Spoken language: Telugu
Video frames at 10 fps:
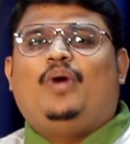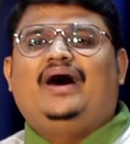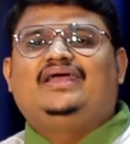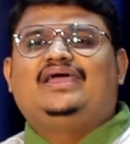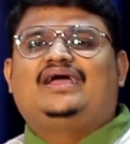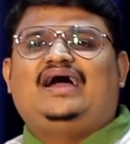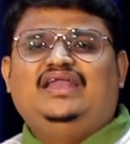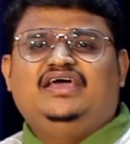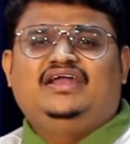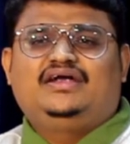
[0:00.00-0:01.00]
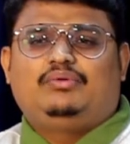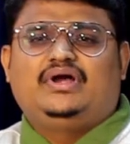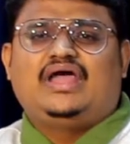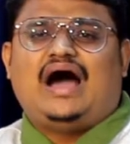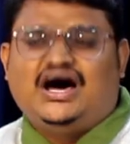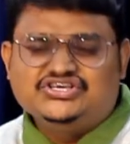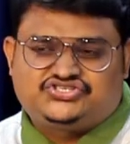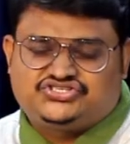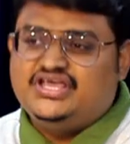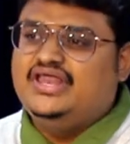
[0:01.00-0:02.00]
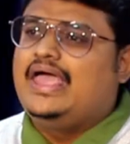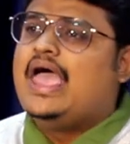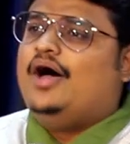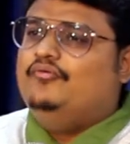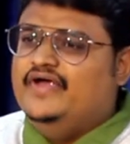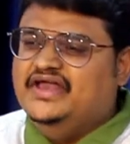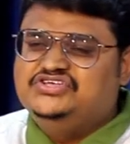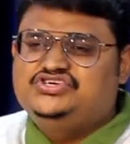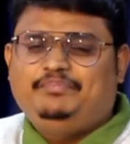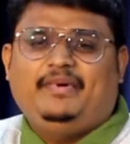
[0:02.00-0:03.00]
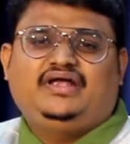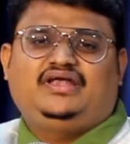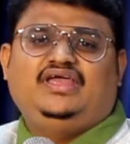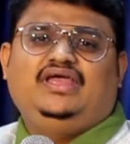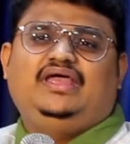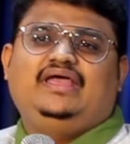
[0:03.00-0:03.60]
వారికి కలిగినటువంటి ఆస్తిని విడిచిపెట్టి